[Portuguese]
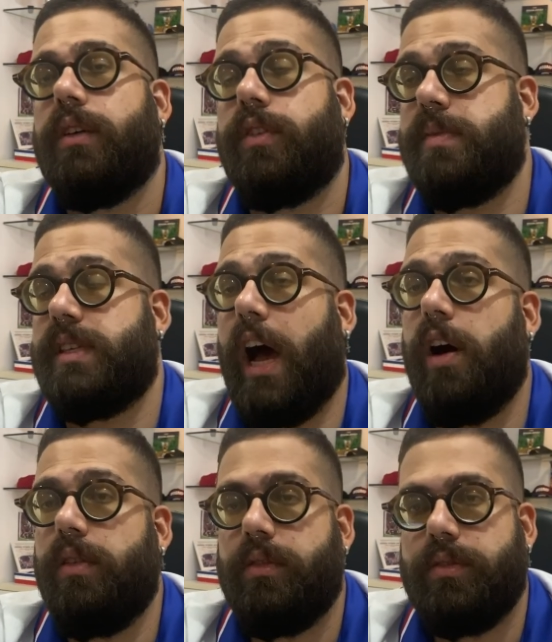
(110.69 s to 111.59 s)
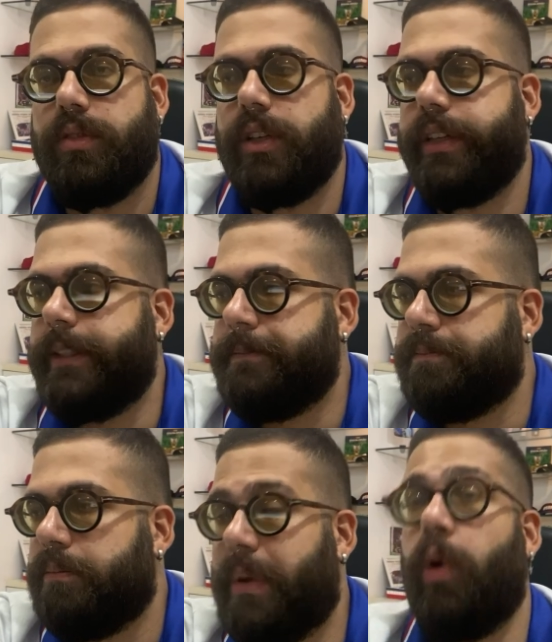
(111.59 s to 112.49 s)
Foi bizarro, foi
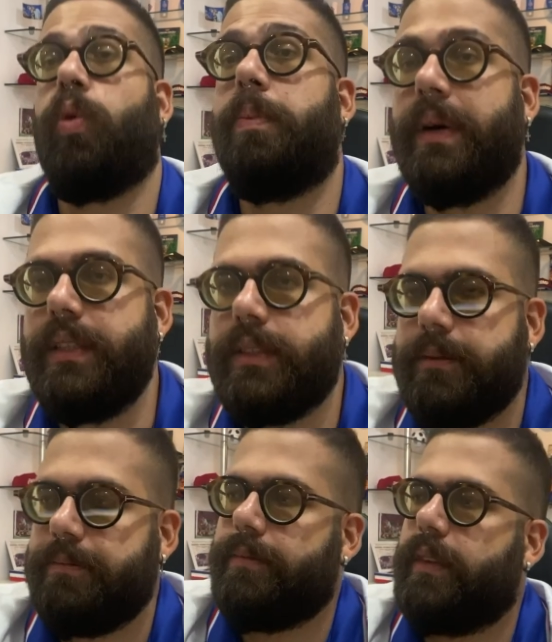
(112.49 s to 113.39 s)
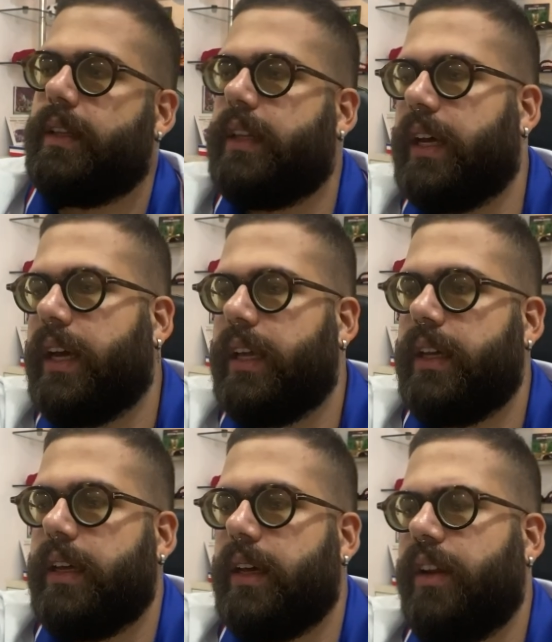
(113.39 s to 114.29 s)
preocupante, né?
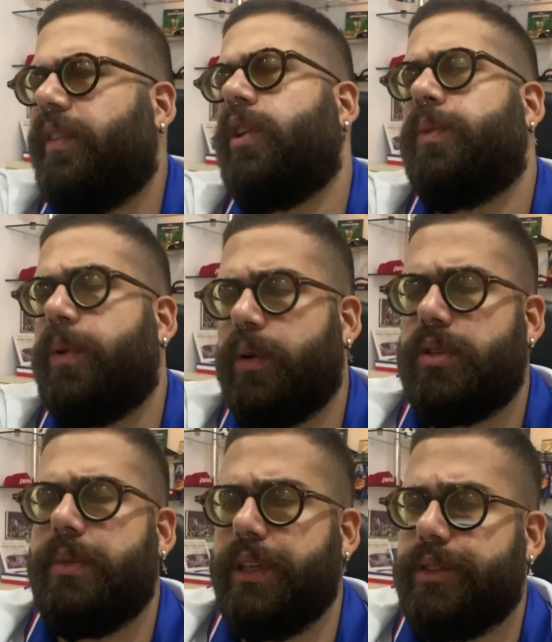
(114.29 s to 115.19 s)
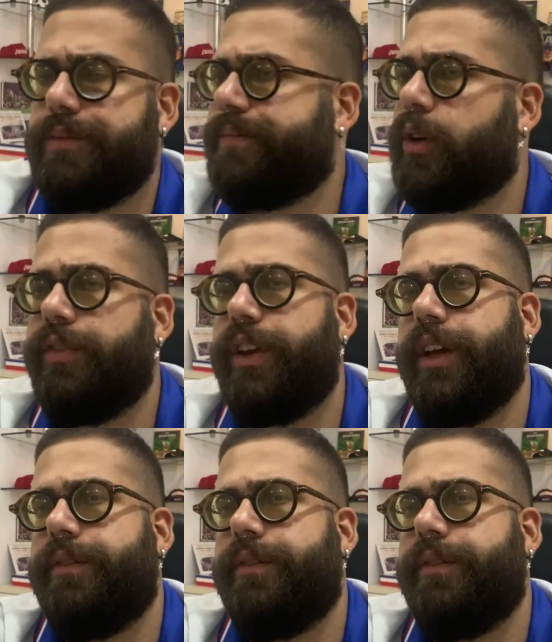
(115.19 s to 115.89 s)
E ele falou um pouco sobre isso. Confira